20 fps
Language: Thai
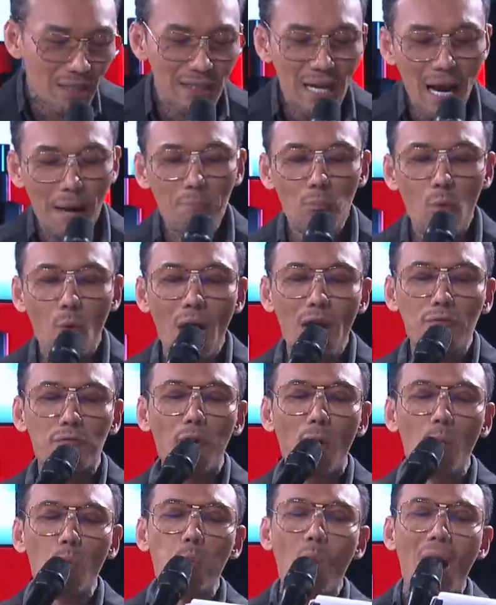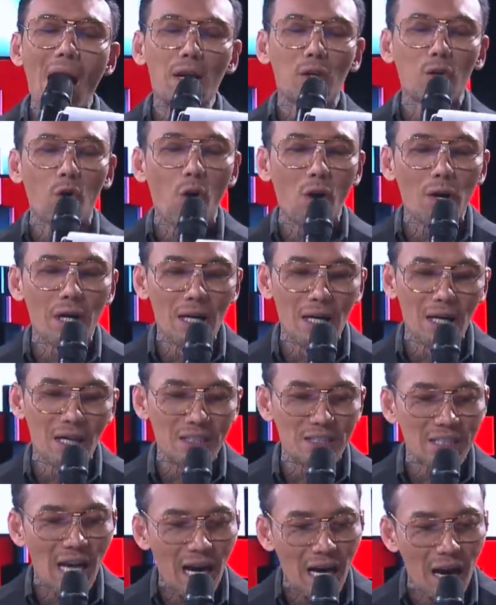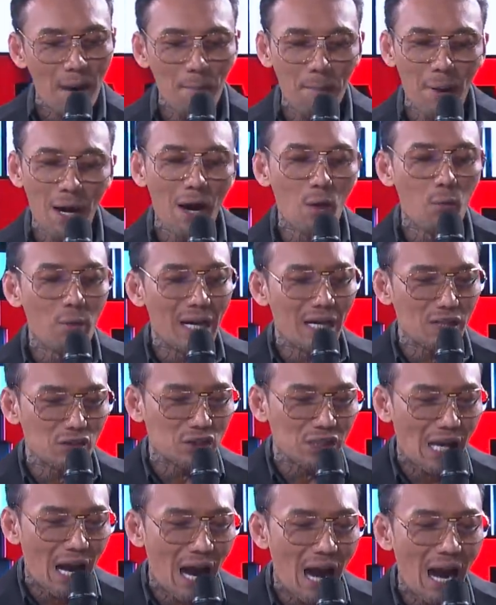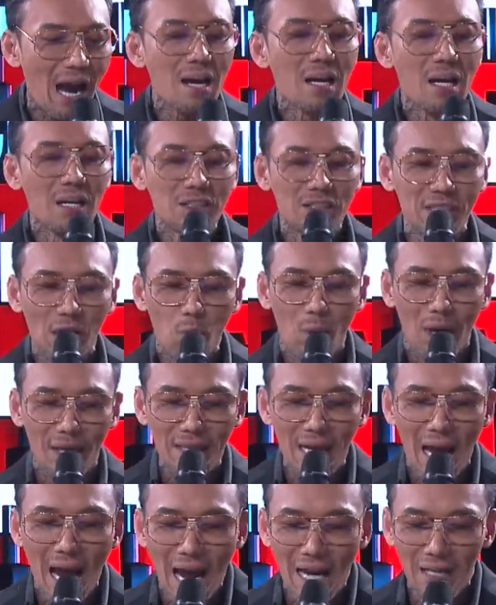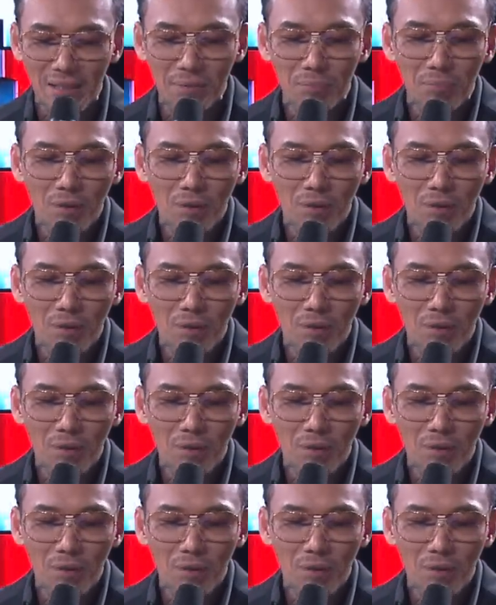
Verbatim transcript: นักมวย from white corner จากอำเภอเวียงสา จังหวัดน่าน